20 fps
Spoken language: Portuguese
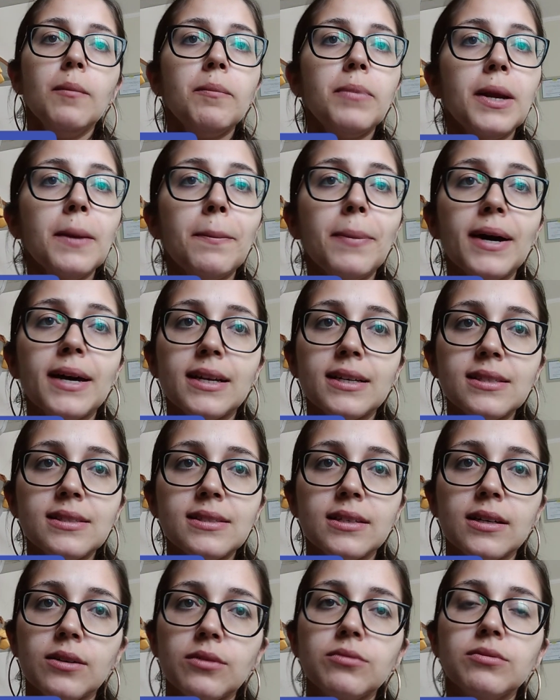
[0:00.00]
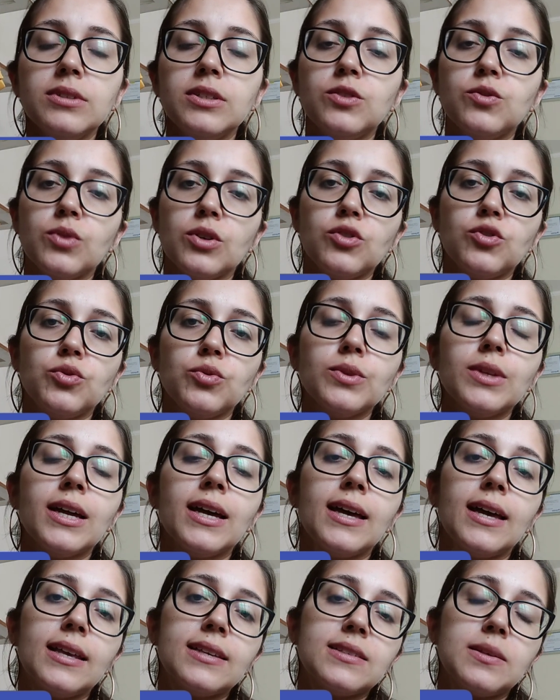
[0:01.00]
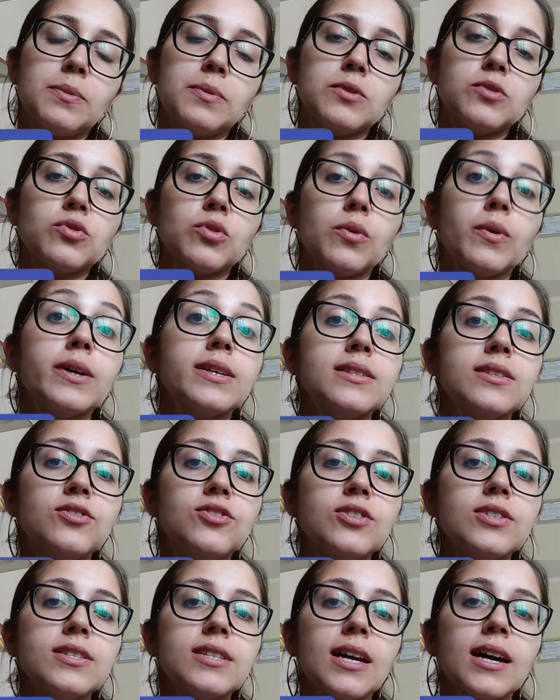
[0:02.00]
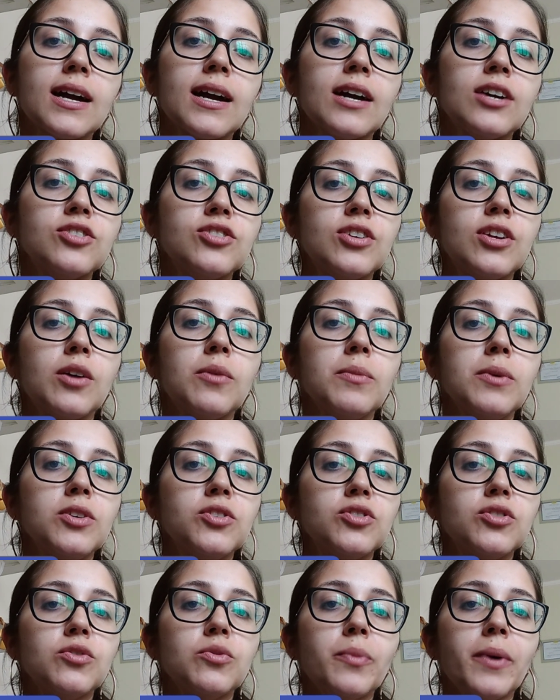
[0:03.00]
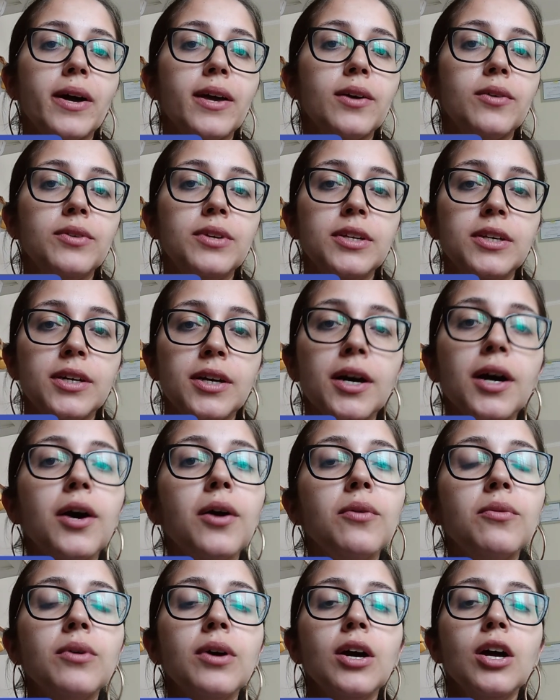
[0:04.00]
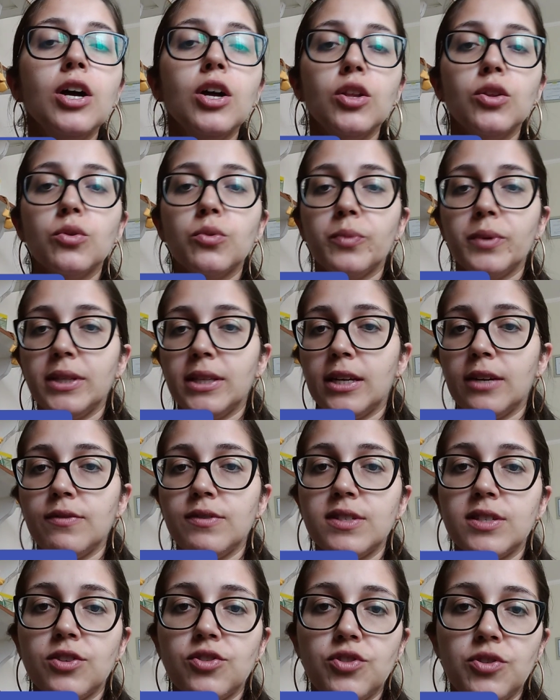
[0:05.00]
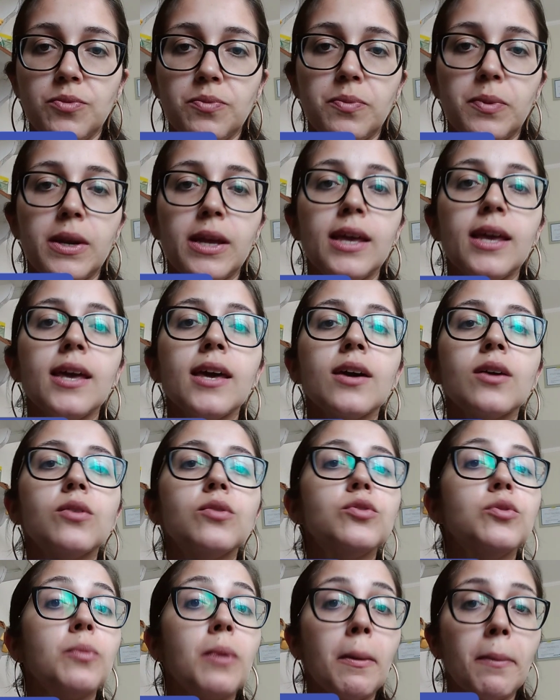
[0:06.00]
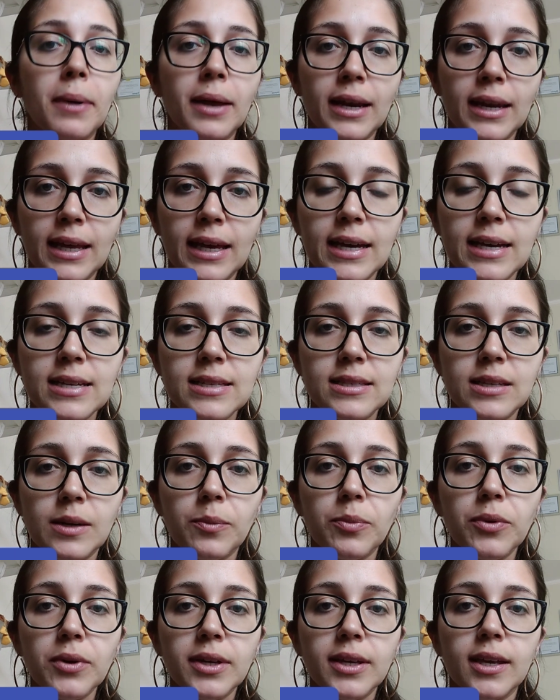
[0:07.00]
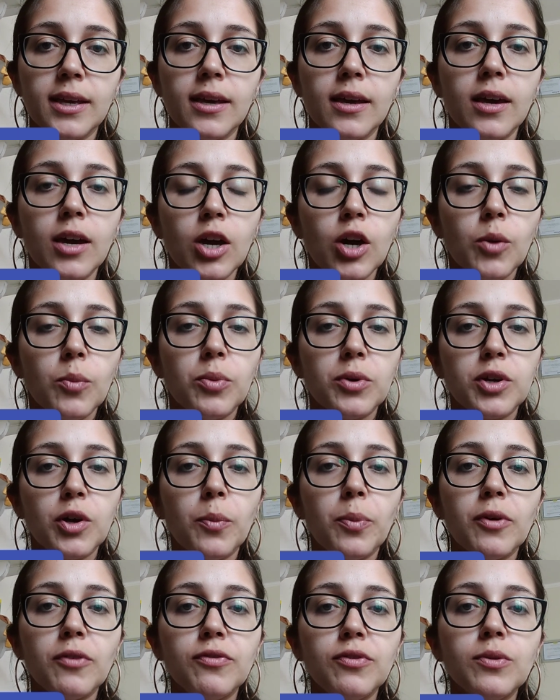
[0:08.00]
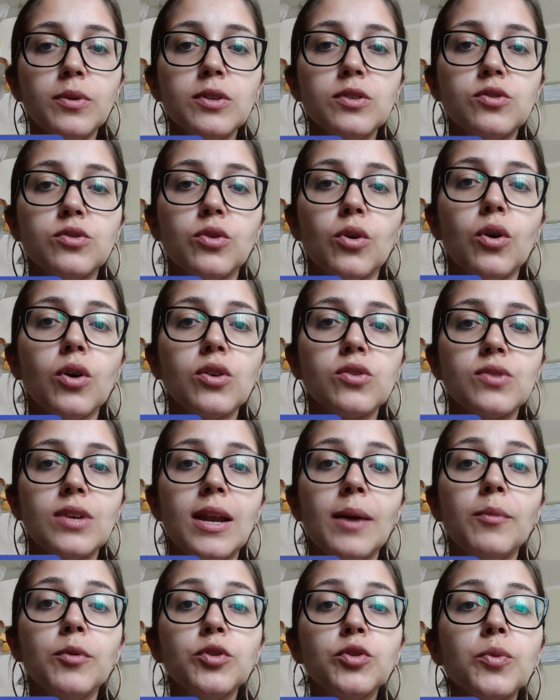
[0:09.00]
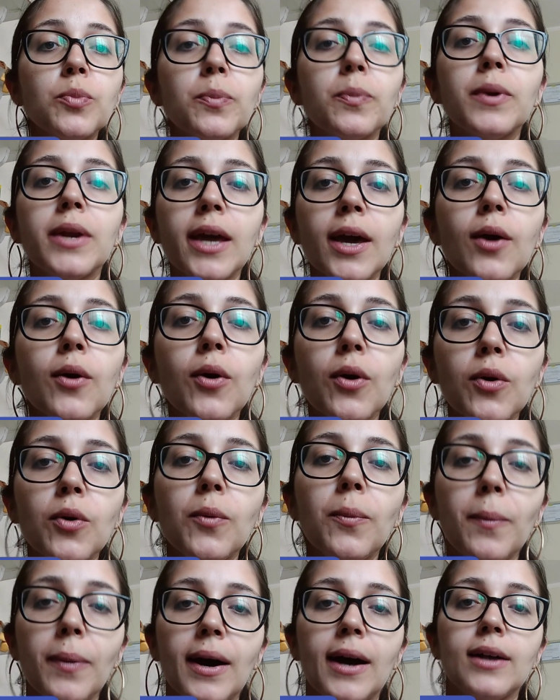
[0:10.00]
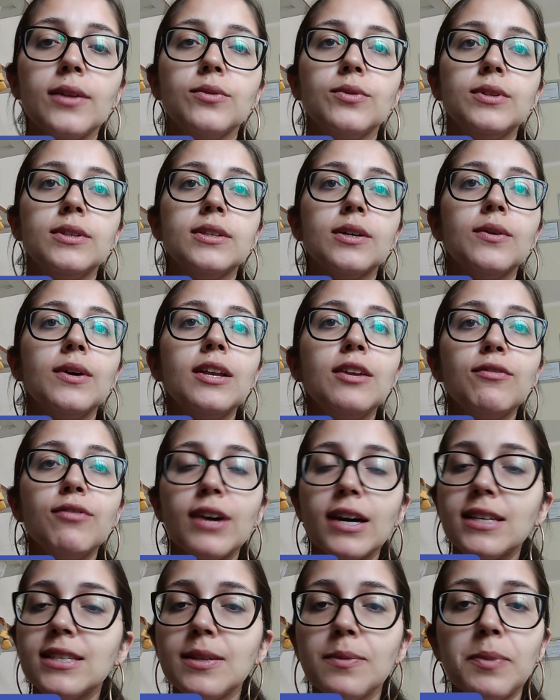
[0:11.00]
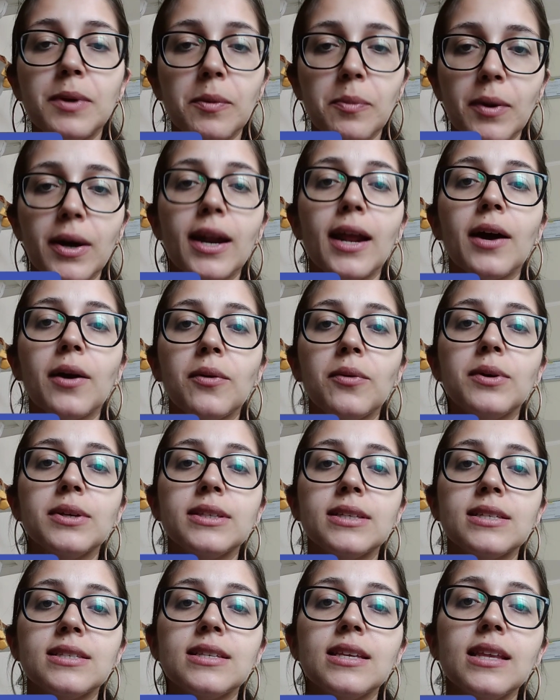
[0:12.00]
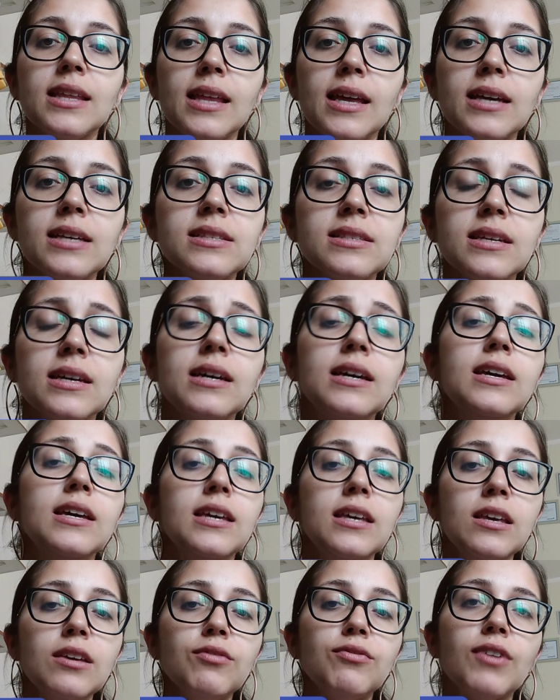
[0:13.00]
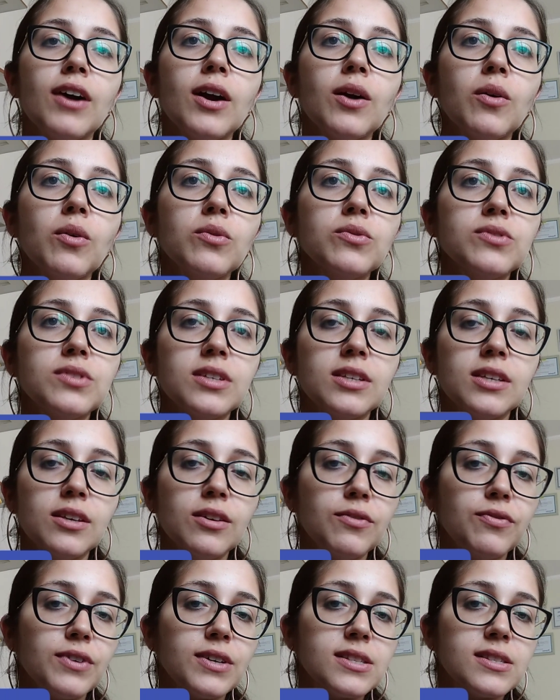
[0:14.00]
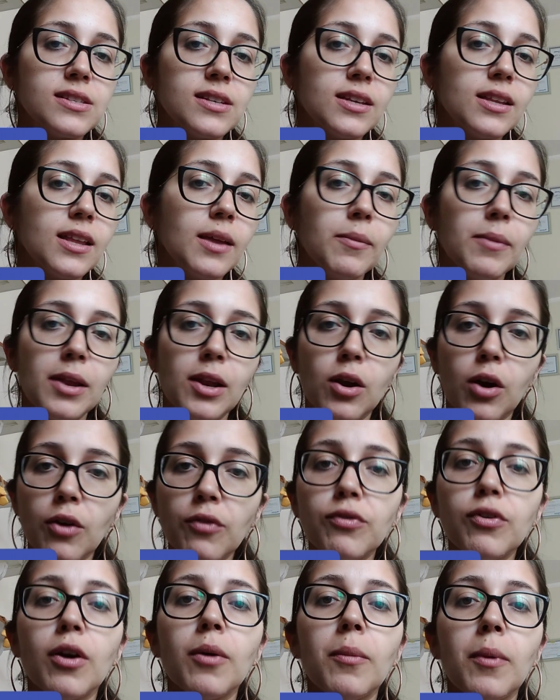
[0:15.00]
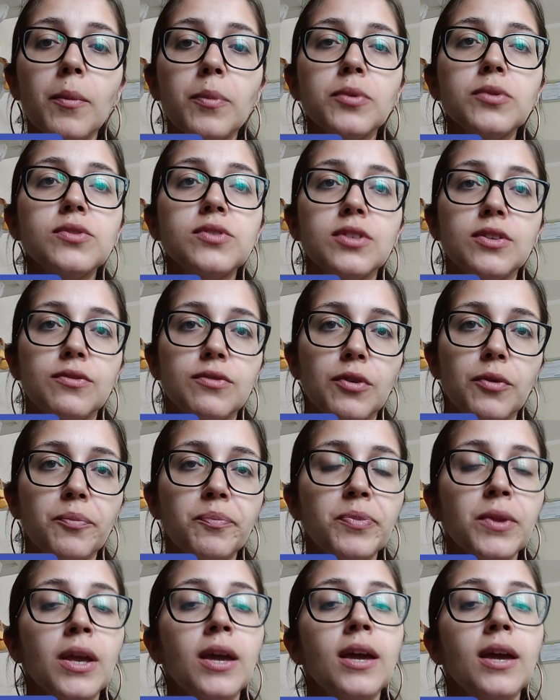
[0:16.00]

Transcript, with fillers: Preparação, isso ajuda essa pessoa a se destacar geralmente numa reunião, numa entrevista de emprego, numa palestra, por quê? Porque o perfil ansioso ele é muito preocupado, então ele vai se preparar com antecedência e vai conseguir fazer da melhor forma possível.